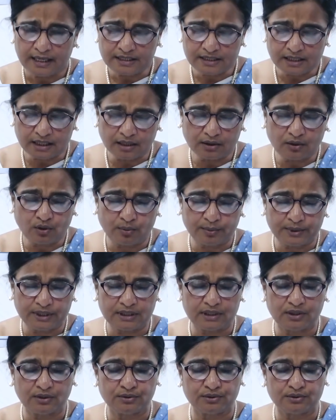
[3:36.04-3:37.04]
এছাড়া
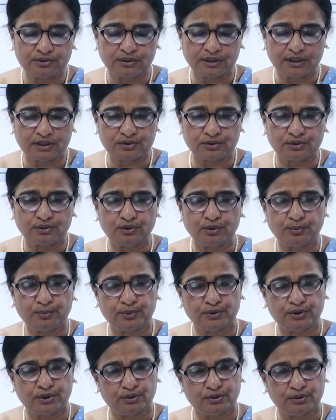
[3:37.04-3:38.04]
কোভিড নিয়ন্ত্রণের জন্য
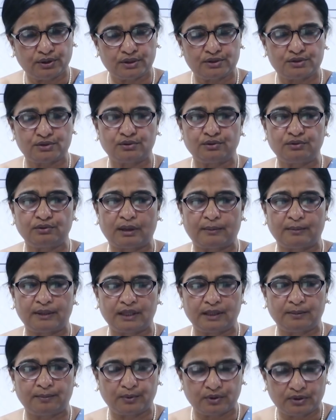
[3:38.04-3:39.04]
প্রতিরোধের জন্য
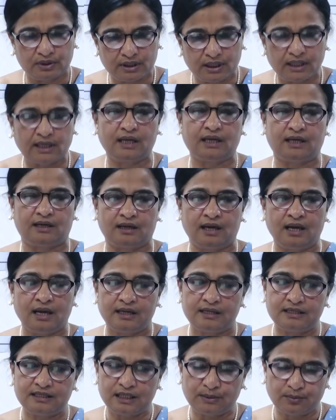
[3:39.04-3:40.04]
আমাদের প্রত্যেকের
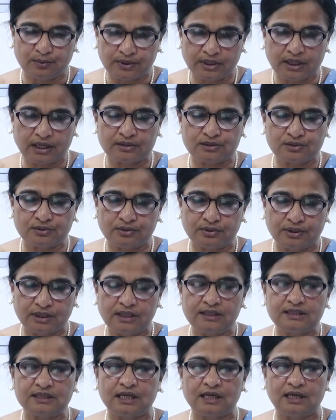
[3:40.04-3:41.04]
জীবনে
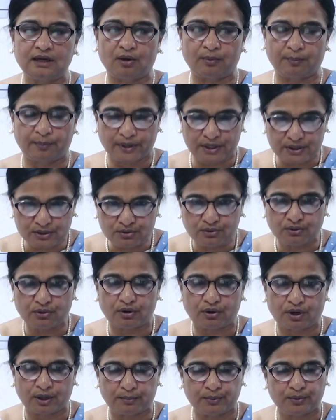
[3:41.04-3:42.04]
আচরণে যেই
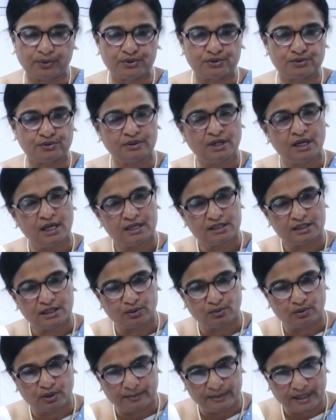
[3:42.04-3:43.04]
অভ্যাসগুলো করা প্রয়োজন
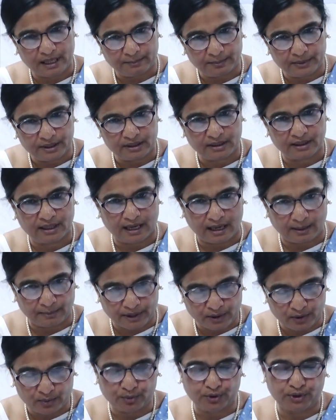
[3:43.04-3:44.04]
সেগুলো আমি আপনাদেরকে
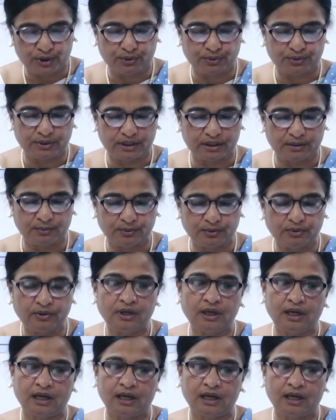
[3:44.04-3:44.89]
আবারও মনে করিয়ে দিব